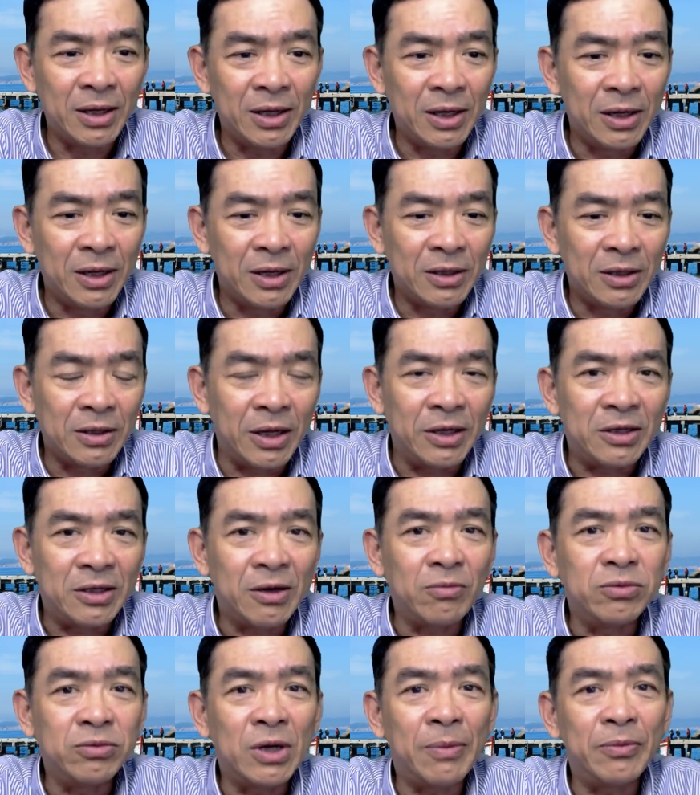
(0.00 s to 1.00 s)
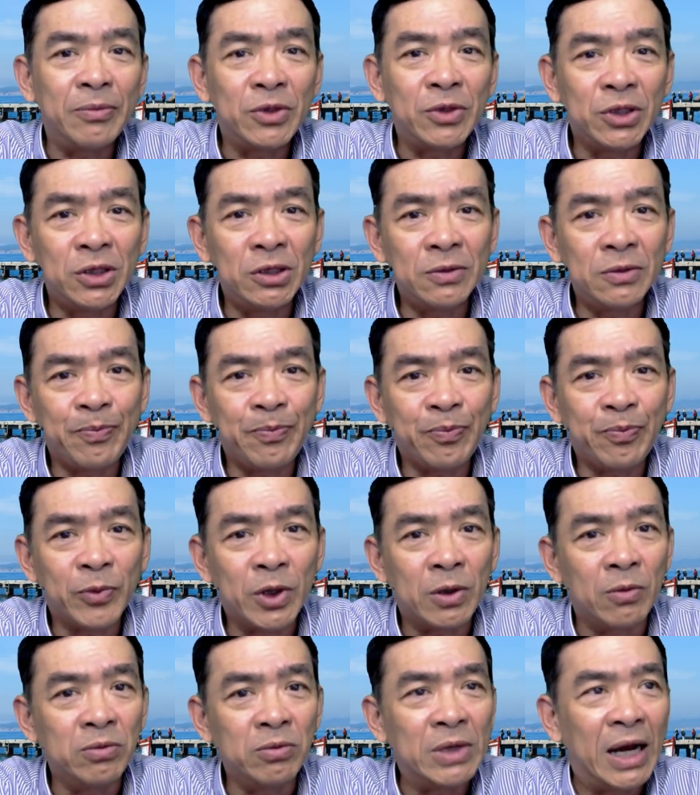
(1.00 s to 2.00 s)
thì trong năm trước
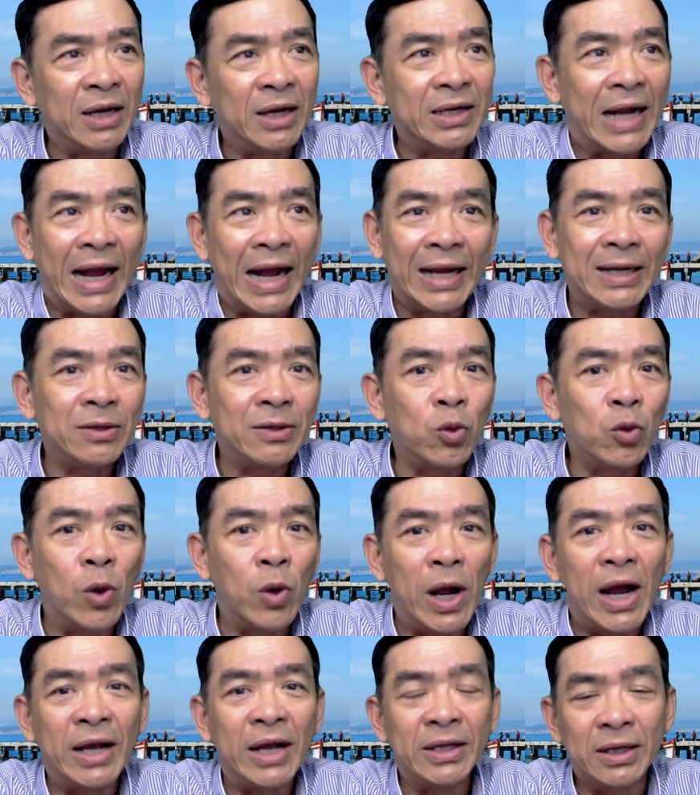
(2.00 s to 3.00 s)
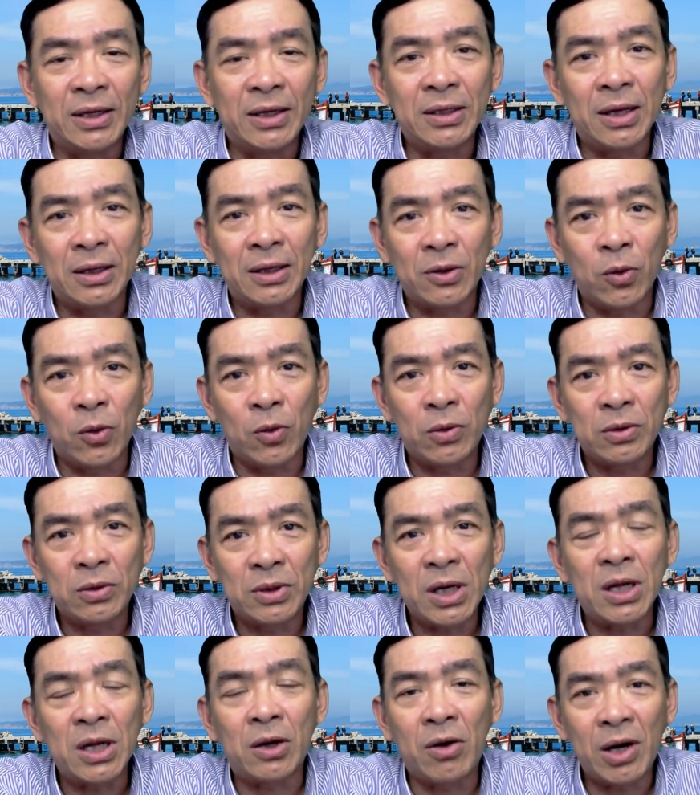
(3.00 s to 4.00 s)
cũng đã trải qua những cái thời cuộc rất
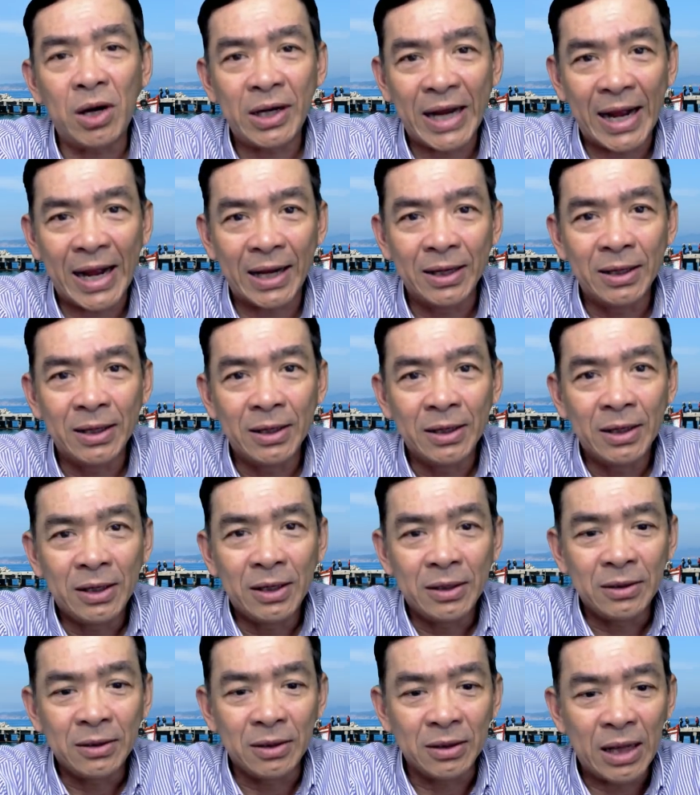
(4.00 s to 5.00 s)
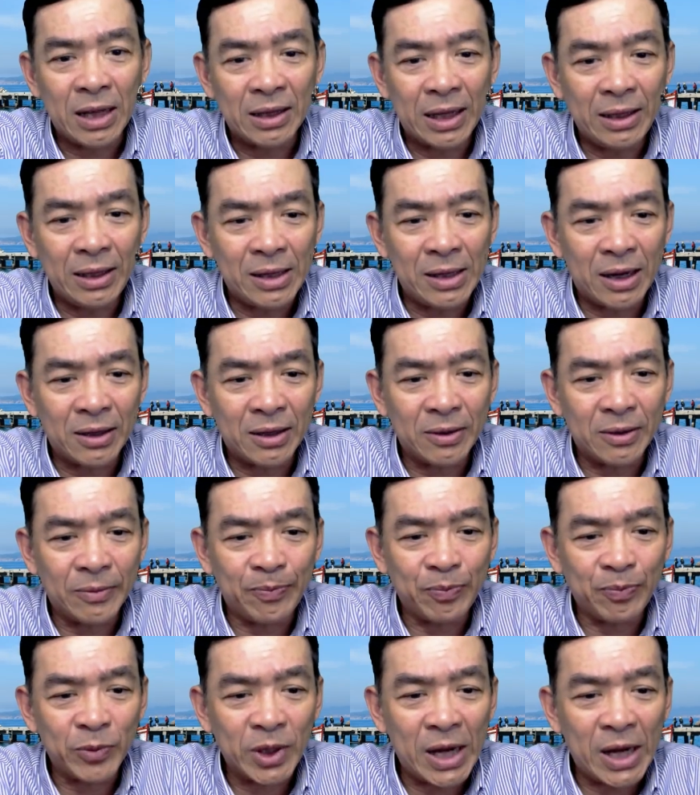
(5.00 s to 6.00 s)
là khó khăn người ta thấy rằng
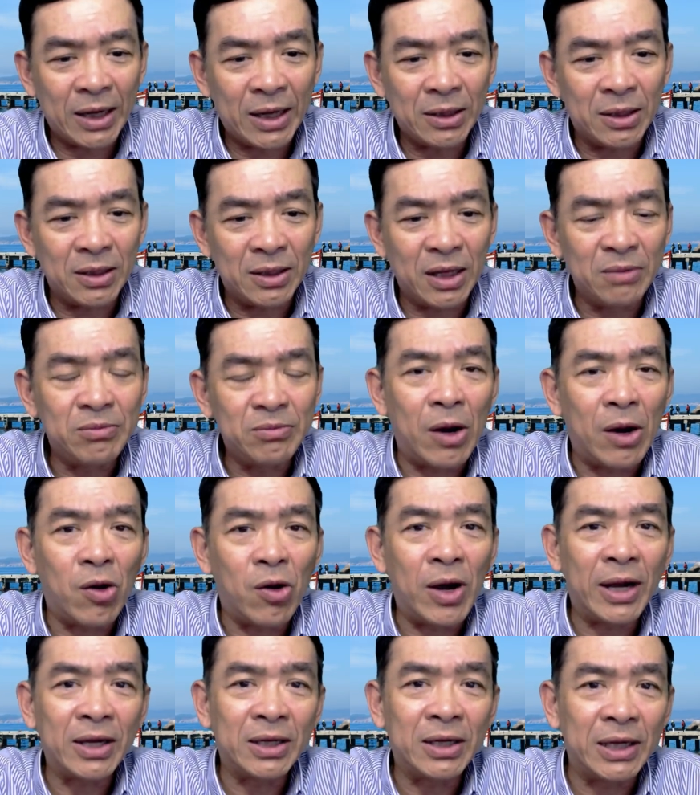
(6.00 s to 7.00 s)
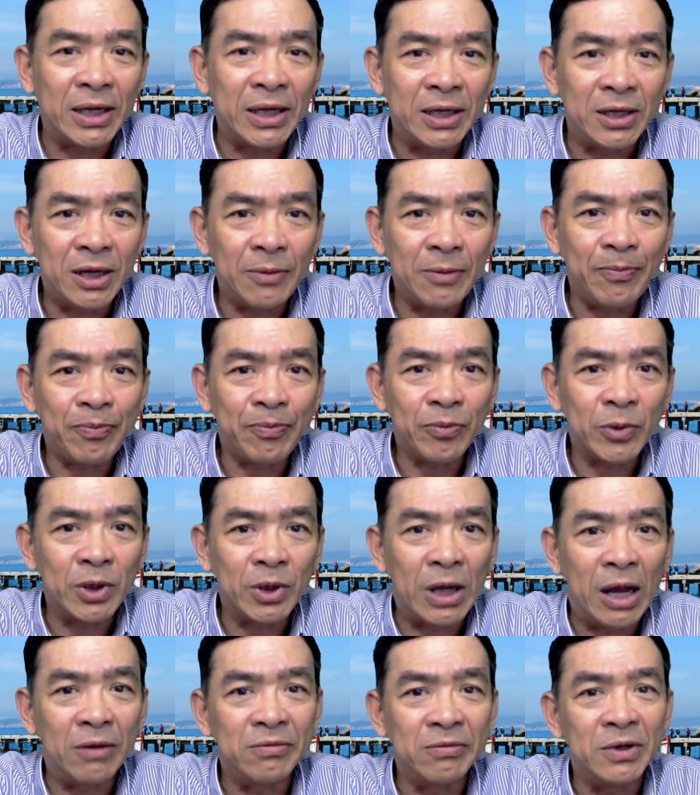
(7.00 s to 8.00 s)
ngay cái thời điểm mà Hoa Kỳ đó
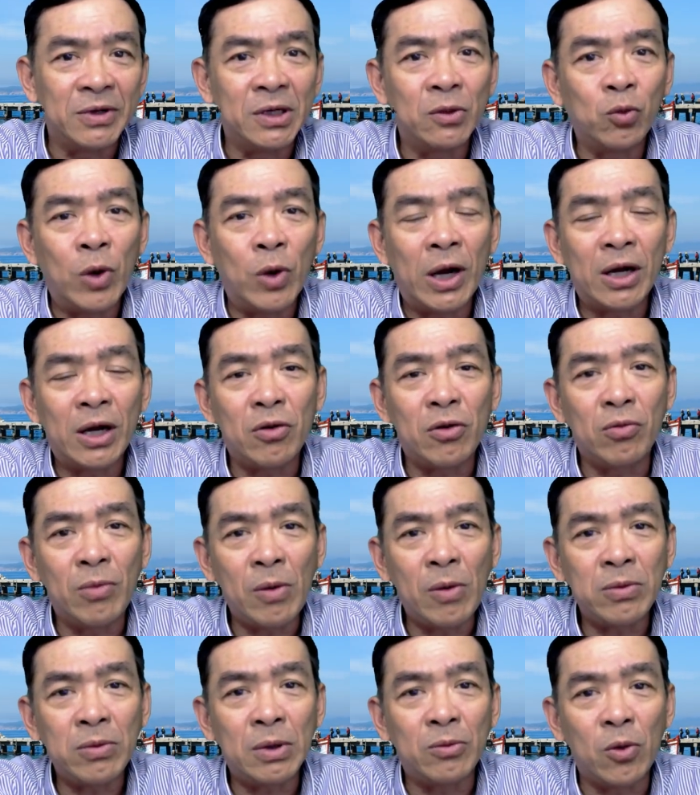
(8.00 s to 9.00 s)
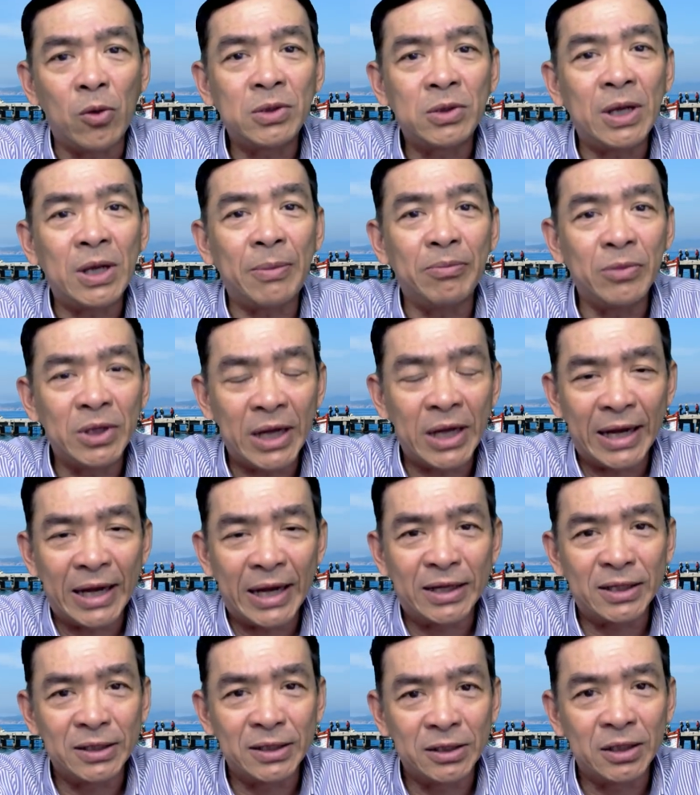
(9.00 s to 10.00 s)
là vượt qua cái con mốc là 100.000
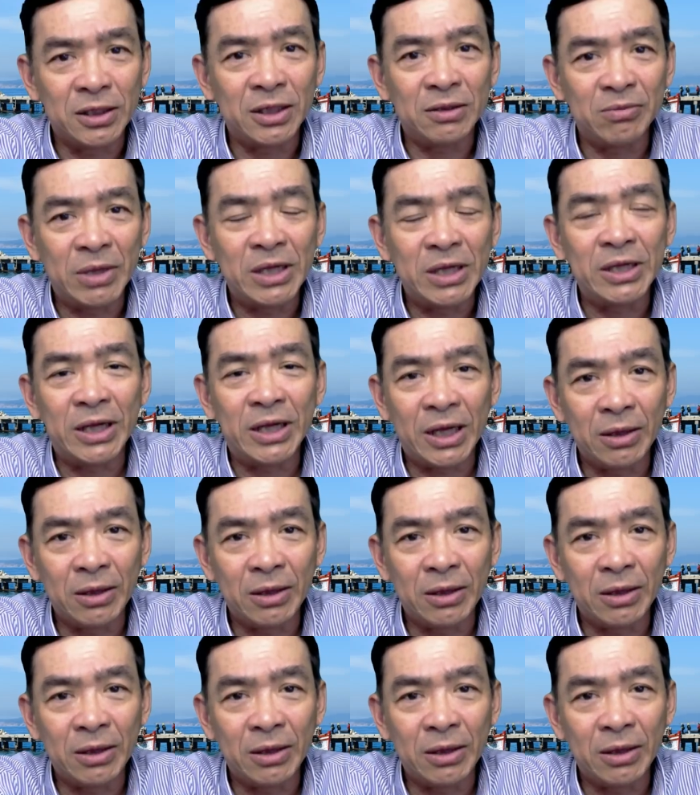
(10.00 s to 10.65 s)
người bị nhiễm